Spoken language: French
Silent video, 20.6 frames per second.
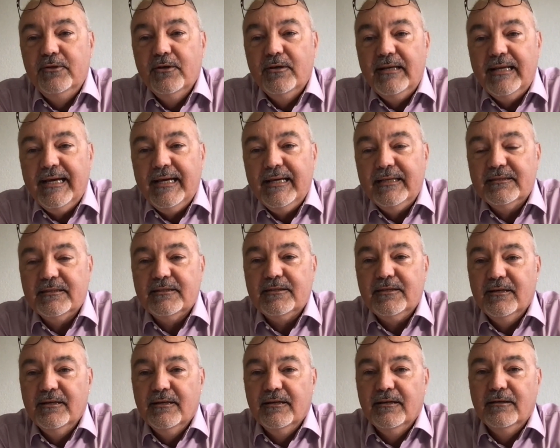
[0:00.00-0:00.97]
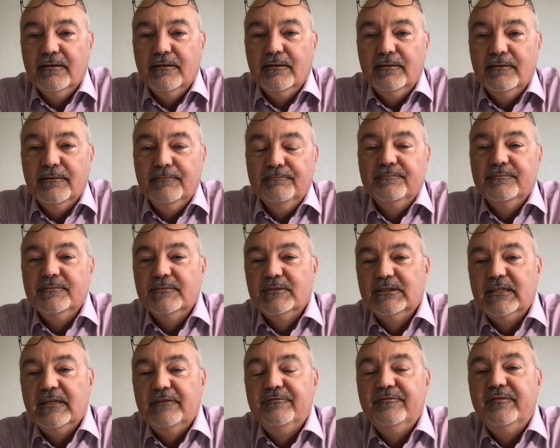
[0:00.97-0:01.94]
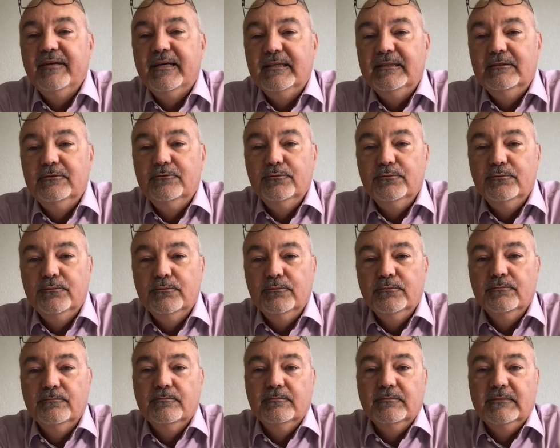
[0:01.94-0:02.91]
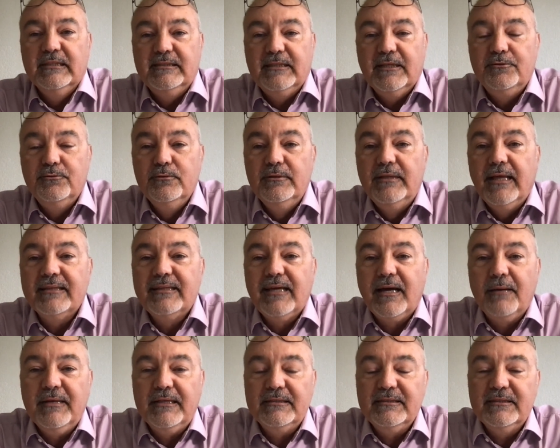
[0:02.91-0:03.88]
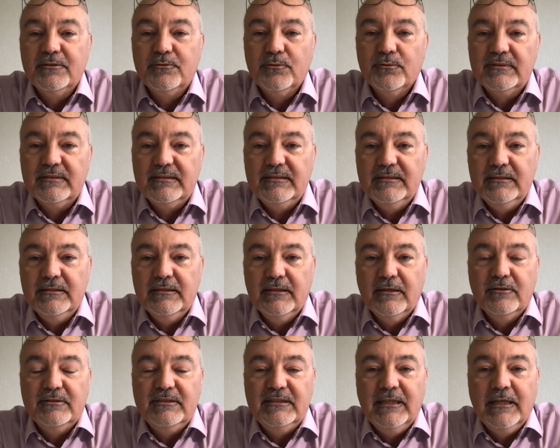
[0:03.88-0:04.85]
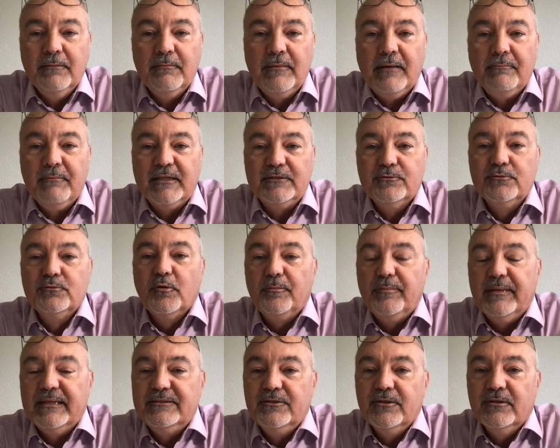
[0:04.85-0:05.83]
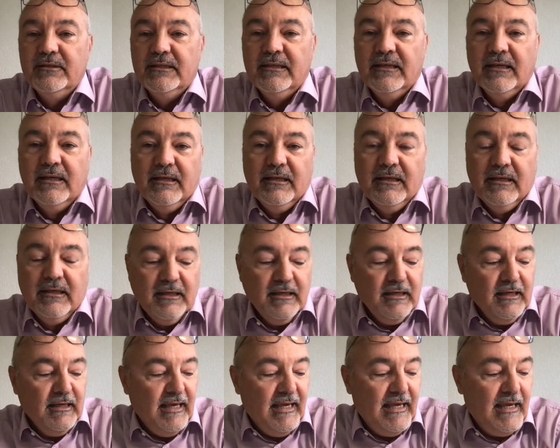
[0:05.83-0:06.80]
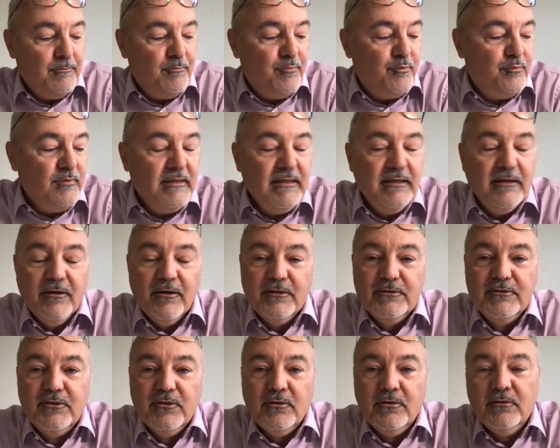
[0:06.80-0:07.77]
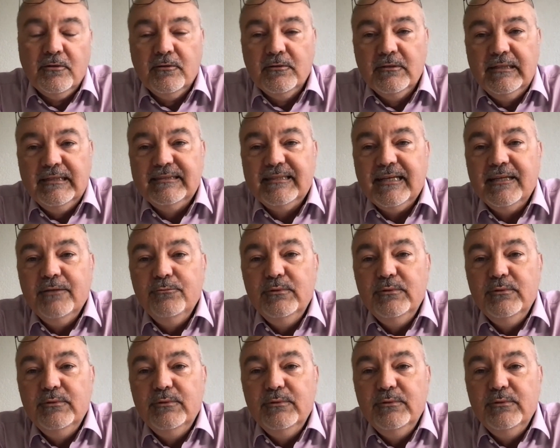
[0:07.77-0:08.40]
de lettres, euh, j'ai fait des études d'art dramatique aussi, le cinéma m'a toujours passionné. Et puis dans les années